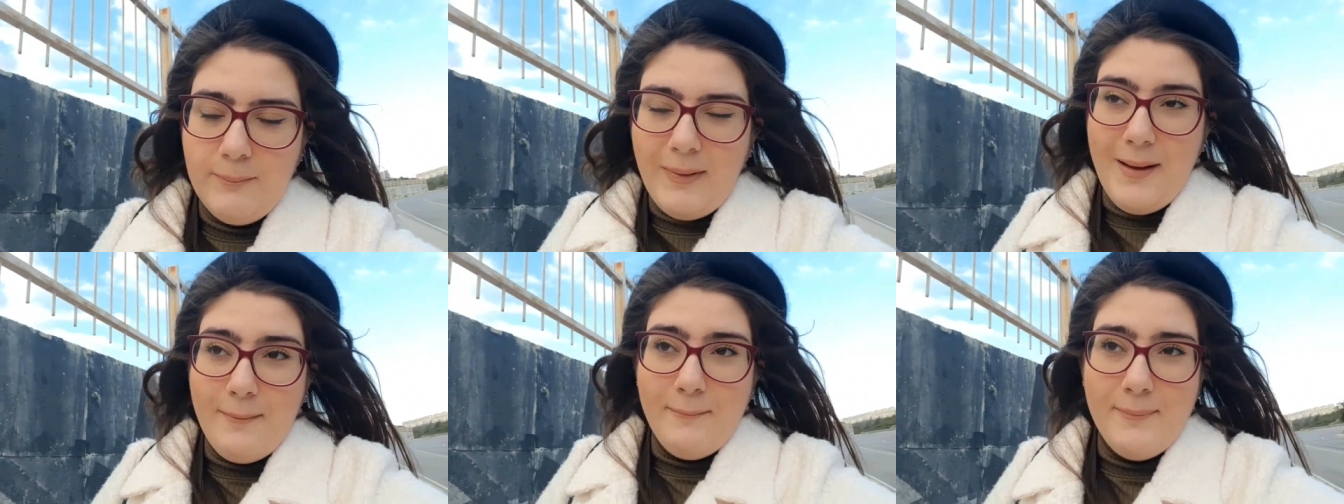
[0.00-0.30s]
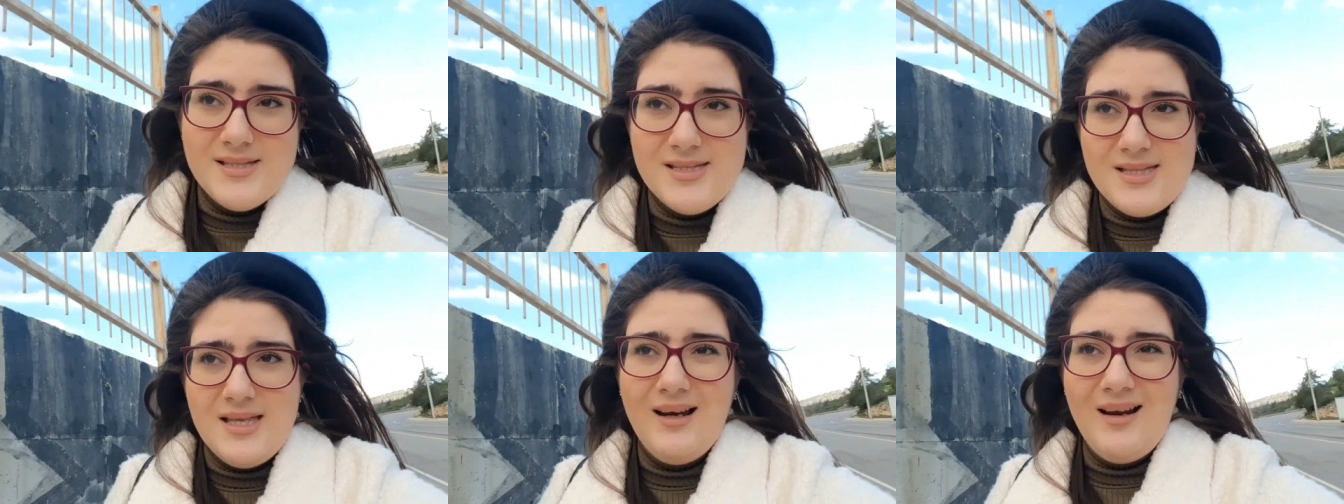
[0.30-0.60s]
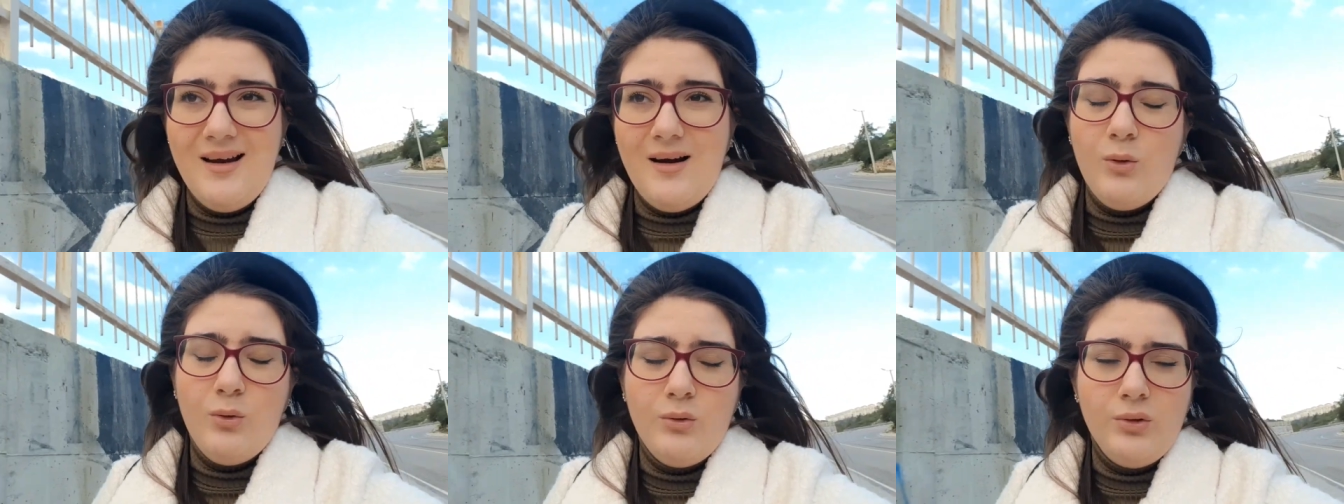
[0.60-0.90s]
Ben
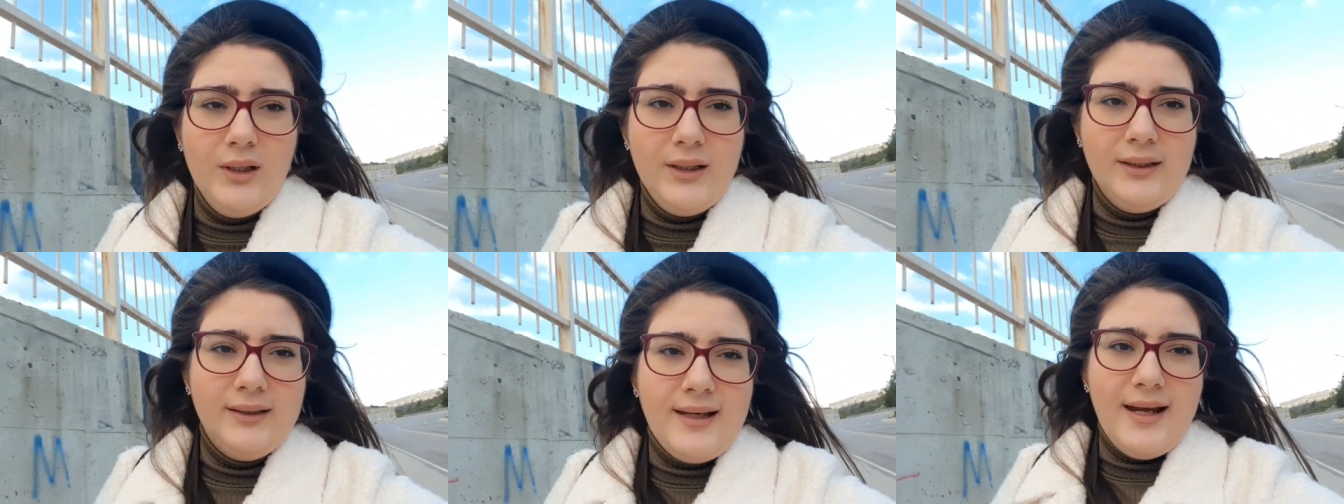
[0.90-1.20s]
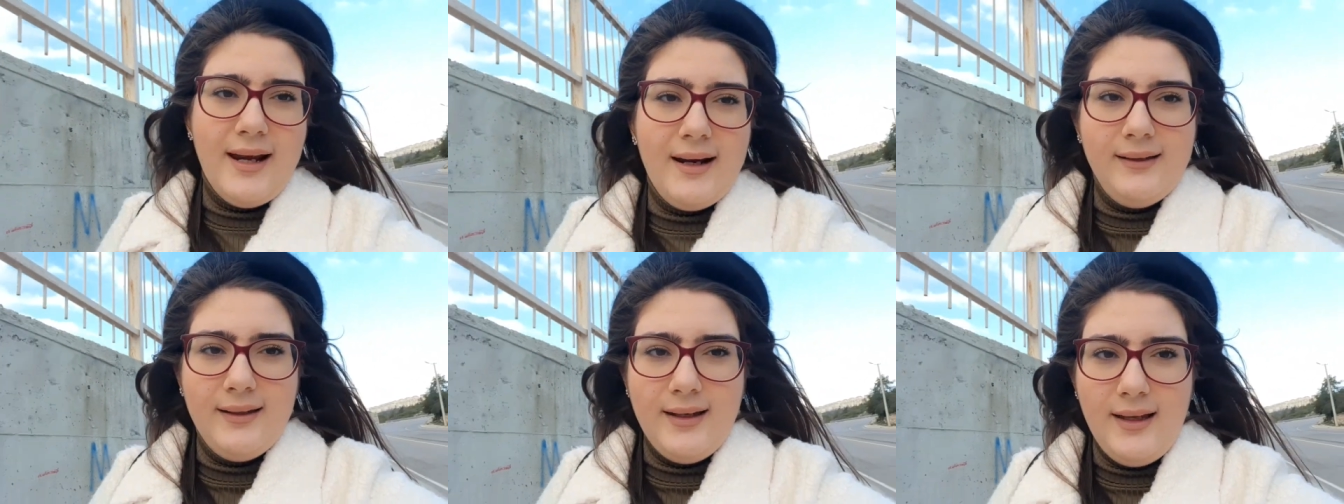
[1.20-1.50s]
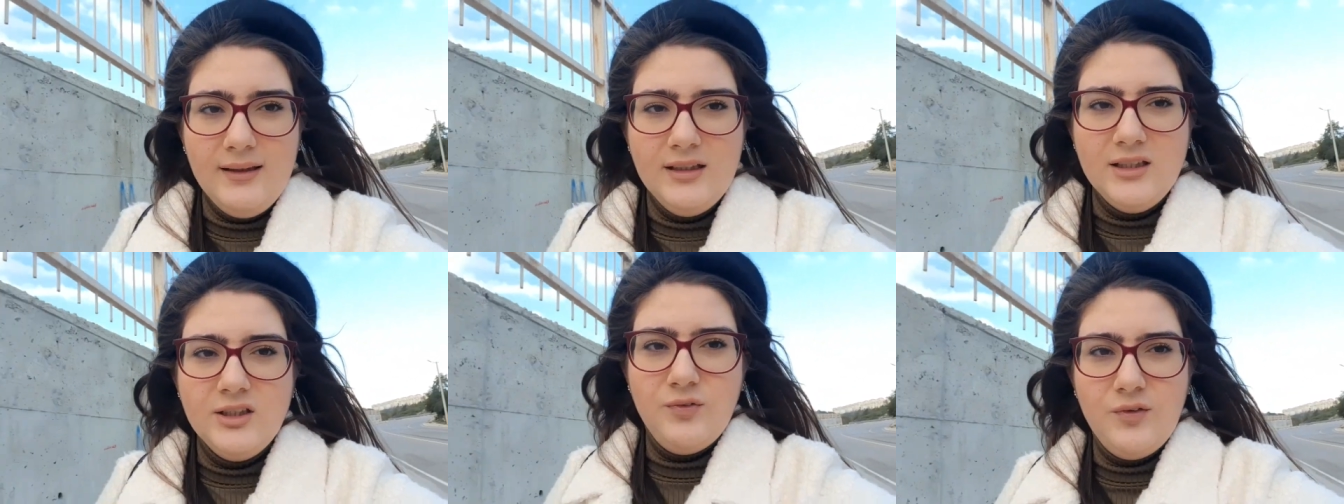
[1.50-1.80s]
mesela okula
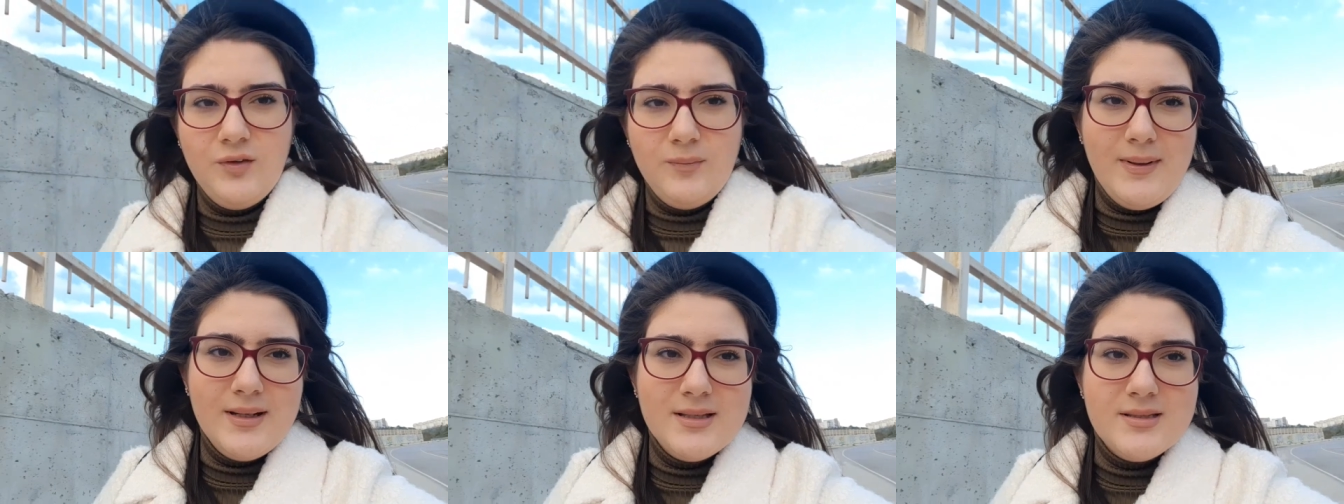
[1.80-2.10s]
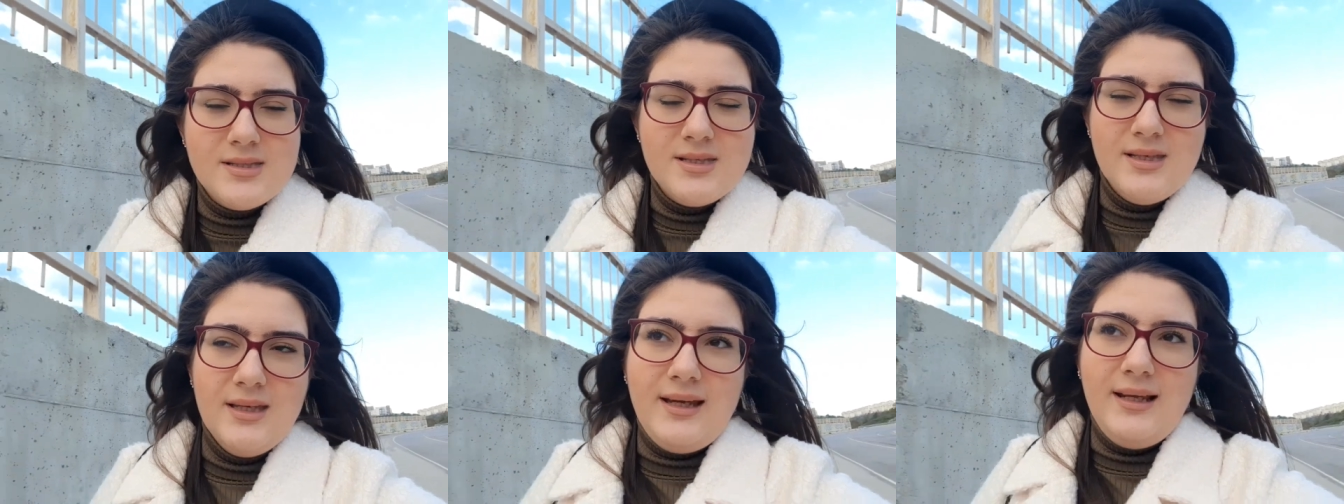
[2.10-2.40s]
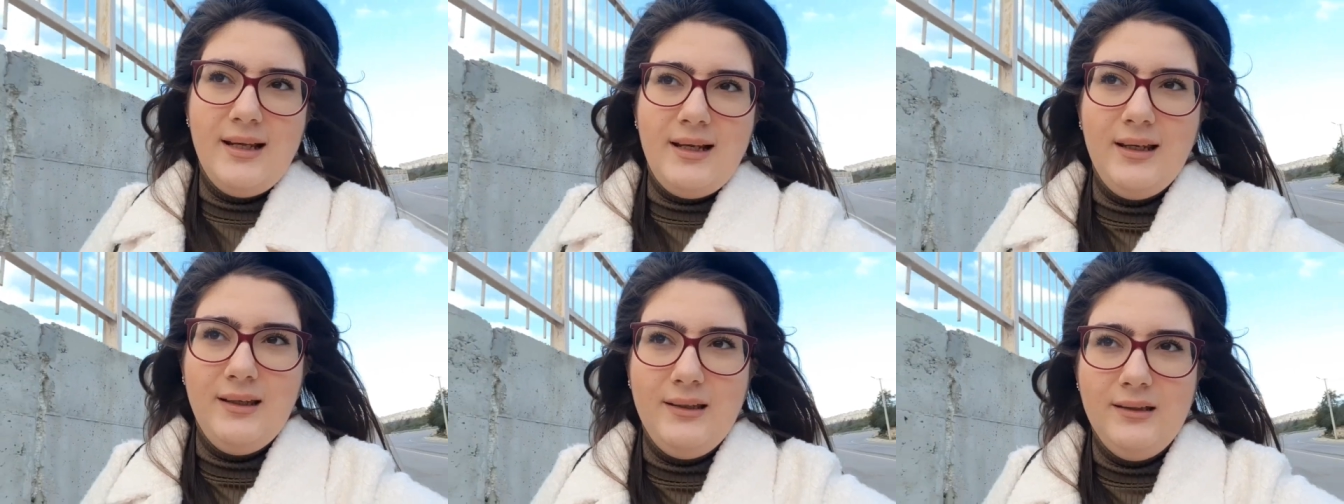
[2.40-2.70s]
giderken çift
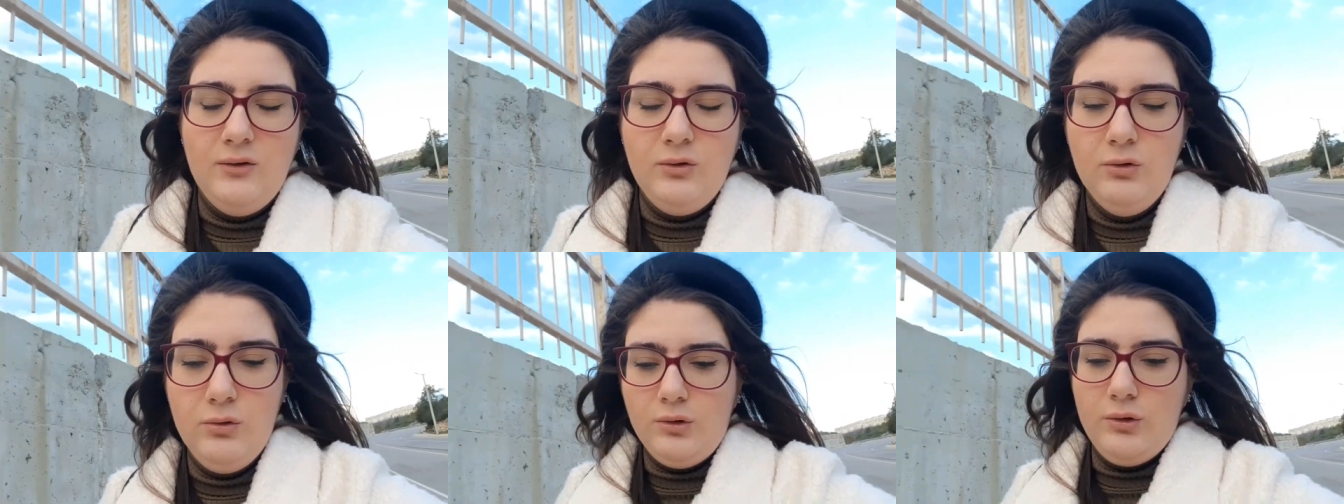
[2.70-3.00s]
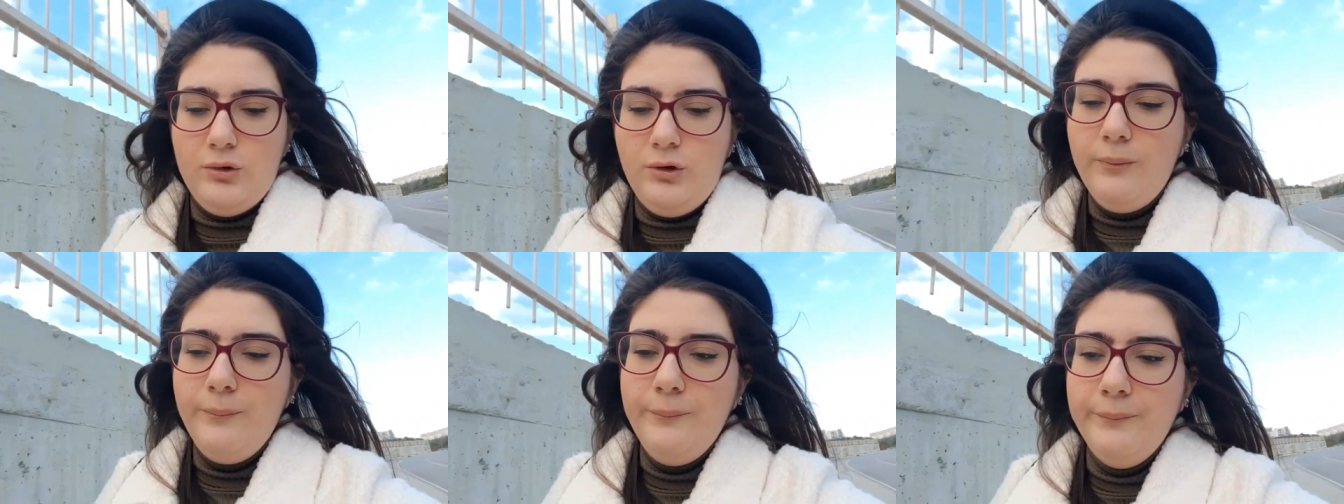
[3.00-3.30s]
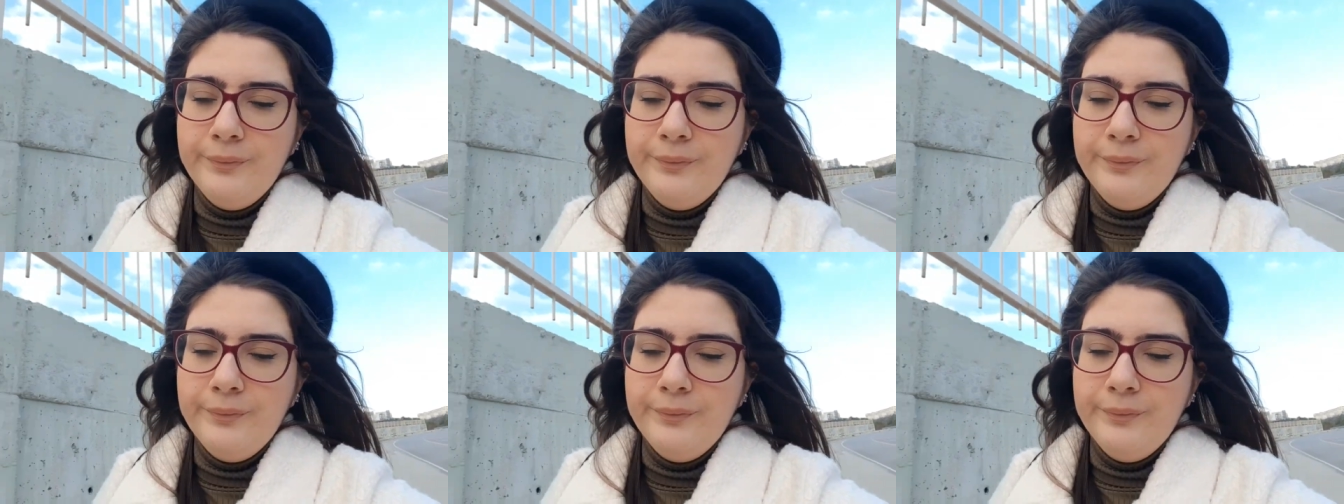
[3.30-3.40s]
maskeyle gidiyorum.